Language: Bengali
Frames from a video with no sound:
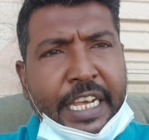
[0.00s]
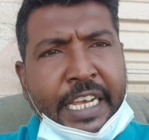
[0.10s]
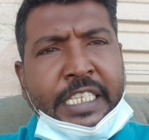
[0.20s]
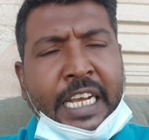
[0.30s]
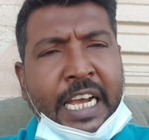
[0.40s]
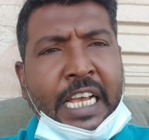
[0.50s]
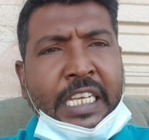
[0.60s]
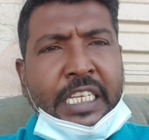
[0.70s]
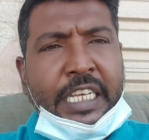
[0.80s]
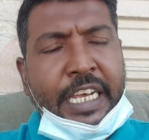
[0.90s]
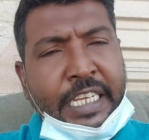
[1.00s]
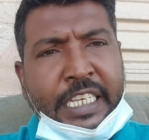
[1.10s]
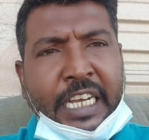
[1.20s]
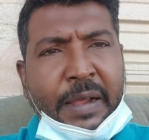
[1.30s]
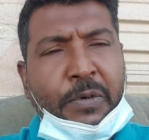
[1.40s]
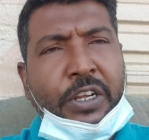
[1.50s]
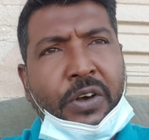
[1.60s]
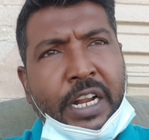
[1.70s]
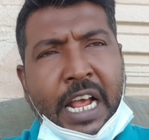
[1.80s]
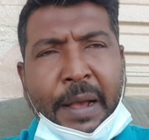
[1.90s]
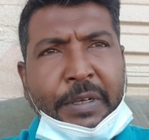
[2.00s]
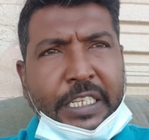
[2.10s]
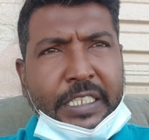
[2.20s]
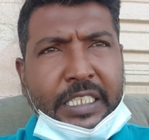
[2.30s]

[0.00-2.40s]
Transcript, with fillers: এই জায়গায় এই জায়গায় মনে করেন আমি